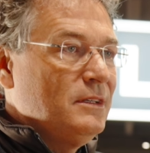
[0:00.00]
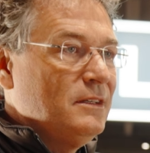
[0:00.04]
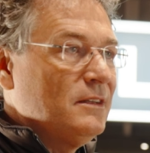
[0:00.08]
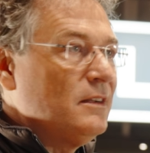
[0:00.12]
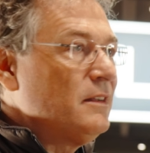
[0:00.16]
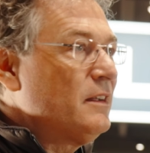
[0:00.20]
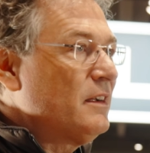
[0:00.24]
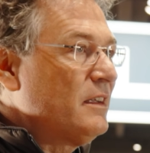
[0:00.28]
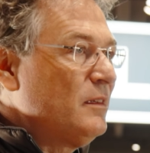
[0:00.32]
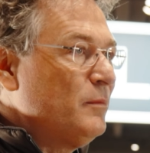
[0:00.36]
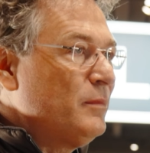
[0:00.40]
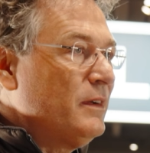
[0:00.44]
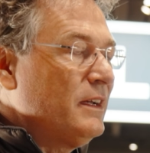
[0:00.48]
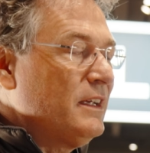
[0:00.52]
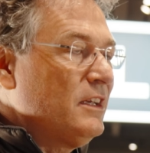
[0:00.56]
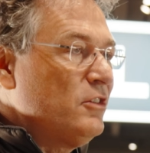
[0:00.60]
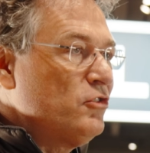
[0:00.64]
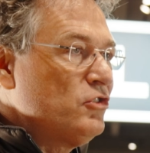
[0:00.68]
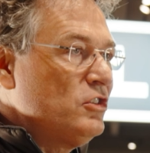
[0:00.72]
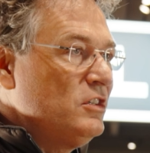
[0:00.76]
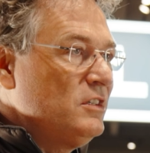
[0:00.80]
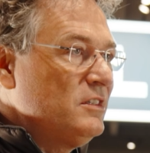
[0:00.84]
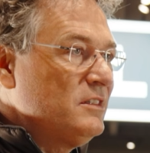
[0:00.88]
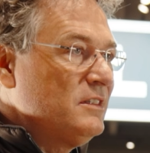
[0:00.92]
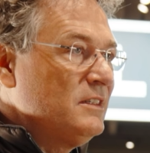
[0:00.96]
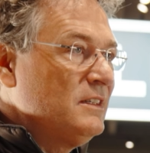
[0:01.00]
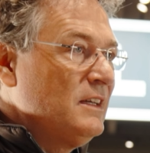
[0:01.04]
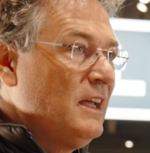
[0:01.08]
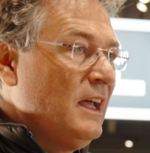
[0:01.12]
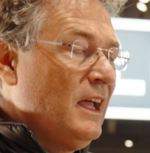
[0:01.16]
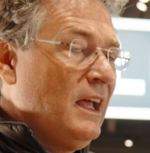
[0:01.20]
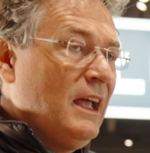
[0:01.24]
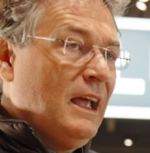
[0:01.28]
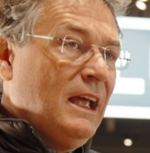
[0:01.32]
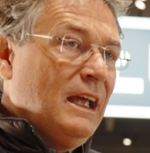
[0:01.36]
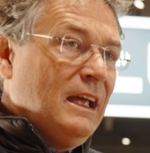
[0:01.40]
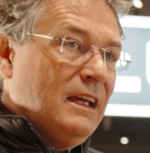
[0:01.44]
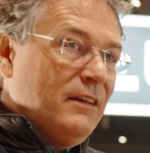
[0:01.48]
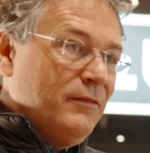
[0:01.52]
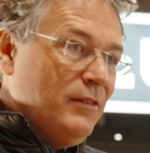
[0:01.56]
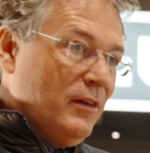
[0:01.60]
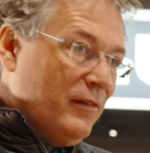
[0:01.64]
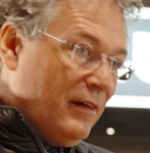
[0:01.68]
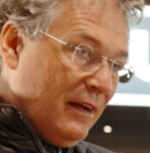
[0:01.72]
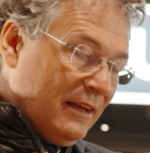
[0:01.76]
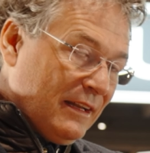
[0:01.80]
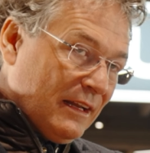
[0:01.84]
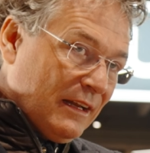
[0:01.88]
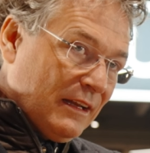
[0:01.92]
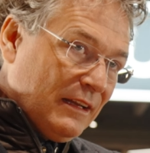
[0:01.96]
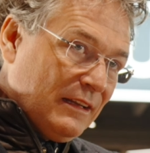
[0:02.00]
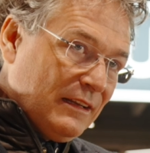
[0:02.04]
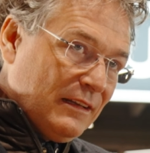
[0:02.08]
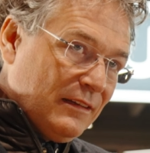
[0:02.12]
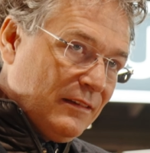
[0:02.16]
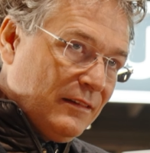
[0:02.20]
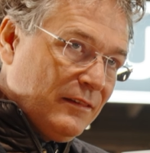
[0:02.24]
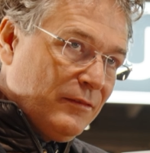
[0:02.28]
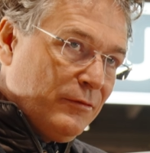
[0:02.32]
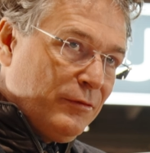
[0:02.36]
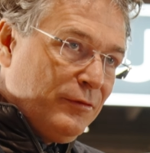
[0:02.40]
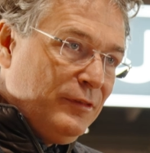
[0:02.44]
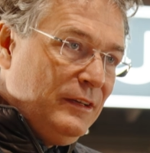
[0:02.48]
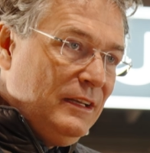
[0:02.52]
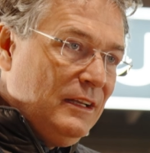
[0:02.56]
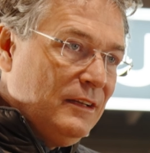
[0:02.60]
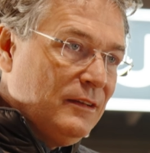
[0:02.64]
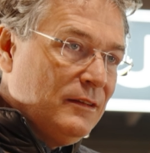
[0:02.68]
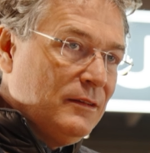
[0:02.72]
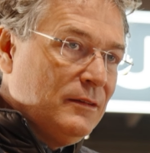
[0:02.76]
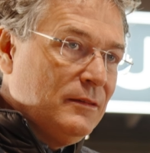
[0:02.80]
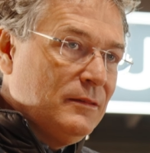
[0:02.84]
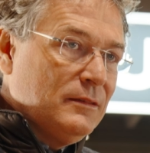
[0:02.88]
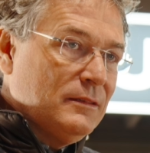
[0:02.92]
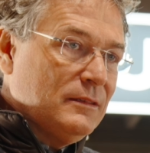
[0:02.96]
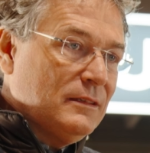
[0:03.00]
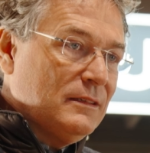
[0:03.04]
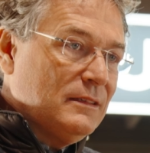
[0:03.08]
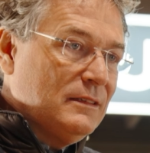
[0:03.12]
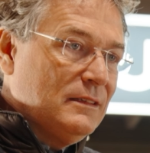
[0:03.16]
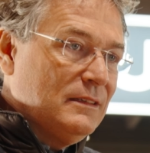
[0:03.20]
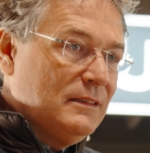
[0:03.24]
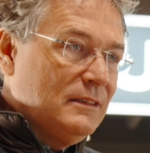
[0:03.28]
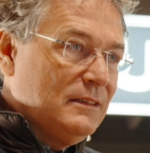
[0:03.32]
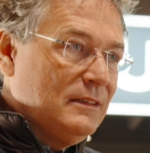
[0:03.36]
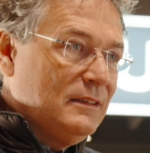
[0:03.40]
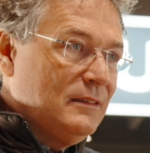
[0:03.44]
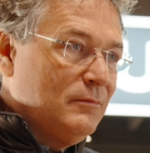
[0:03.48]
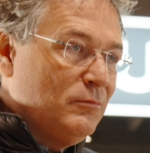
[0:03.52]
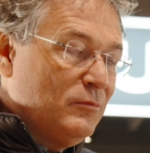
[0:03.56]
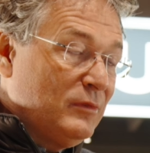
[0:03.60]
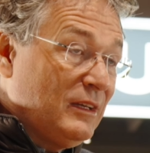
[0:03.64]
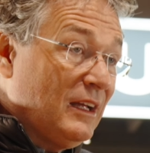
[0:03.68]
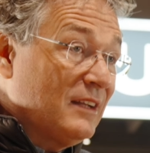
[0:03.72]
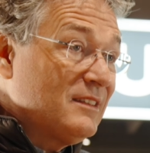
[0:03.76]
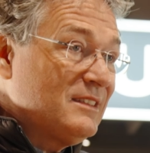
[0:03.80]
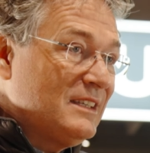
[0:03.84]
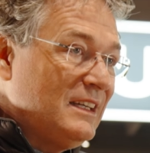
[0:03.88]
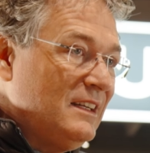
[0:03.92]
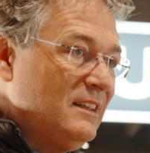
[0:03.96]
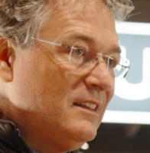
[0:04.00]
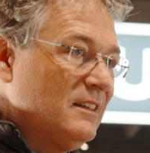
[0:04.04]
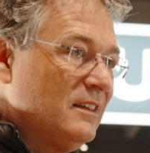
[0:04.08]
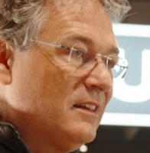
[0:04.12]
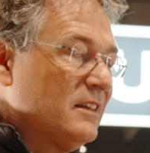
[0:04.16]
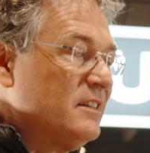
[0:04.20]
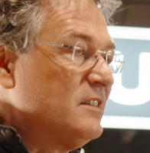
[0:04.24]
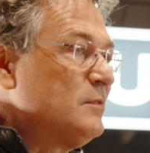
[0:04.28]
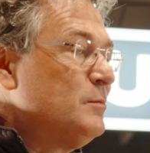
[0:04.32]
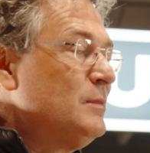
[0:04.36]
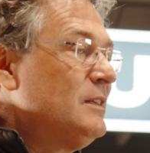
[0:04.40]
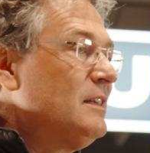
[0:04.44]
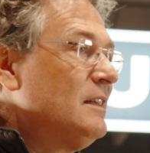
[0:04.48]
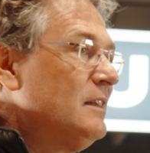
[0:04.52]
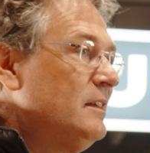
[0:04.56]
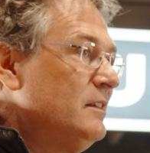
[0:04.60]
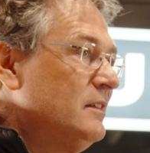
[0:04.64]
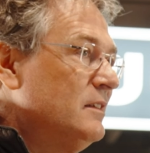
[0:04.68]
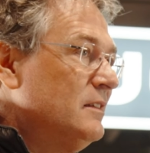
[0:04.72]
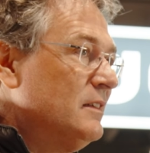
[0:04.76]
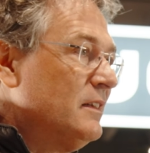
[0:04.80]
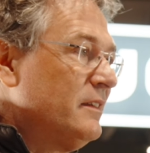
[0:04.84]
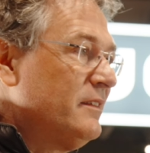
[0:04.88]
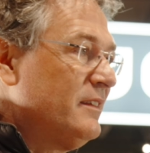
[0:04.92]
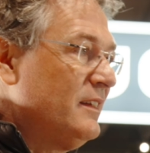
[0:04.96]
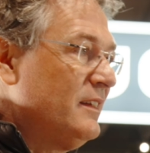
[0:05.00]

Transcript: in der Lucky Bike Geschichte. Wir waren ja viele äh, jahrzehntelanges Mitglied in der